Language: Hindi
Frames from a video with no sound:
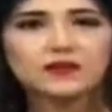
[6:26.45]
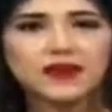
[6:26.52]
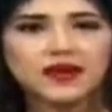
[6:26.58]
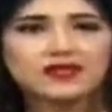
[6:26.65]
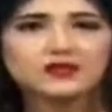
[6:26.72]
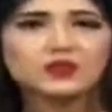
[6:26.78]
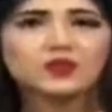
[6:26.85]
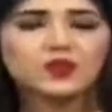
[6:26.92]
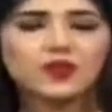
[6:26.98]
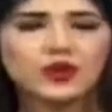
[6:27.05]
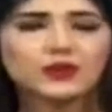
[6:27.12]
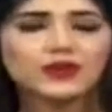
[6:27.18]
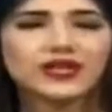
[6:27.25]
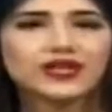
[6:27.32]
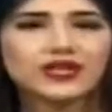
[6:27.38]
मैक्सिमम
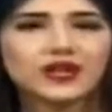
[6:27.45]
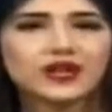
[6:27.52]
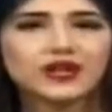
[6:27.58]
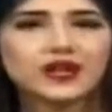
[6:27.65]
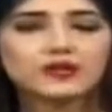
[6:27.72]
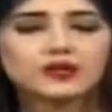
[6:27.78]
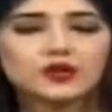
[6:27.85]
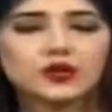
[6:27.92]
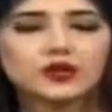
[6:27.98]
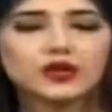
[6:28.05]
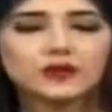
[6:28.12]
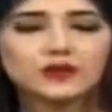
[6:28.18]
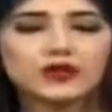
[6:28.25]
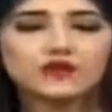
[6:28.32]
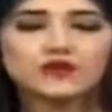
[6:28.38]
वन मिनट के अगर आप
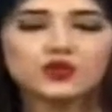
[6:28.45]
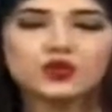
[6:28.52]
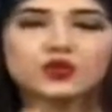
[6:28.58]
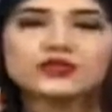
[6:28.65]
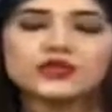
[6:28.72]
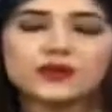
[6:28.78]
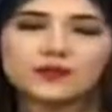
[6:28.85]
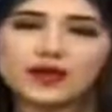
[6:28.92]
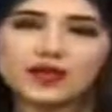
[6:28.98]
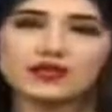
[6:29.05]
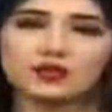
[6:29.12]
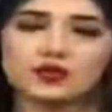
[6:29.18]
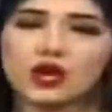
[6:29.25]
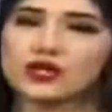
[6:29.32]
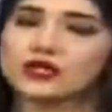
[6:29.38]
सॉन्ग हमें वोकल्स अपने
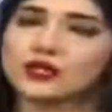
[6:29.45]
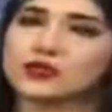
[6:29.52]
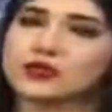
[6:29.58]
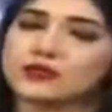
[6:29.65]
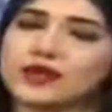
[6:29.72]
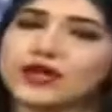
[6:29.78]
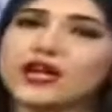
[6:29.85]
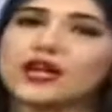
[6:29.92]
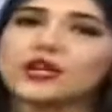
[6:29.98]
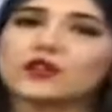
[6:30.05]
सुना दें उसमें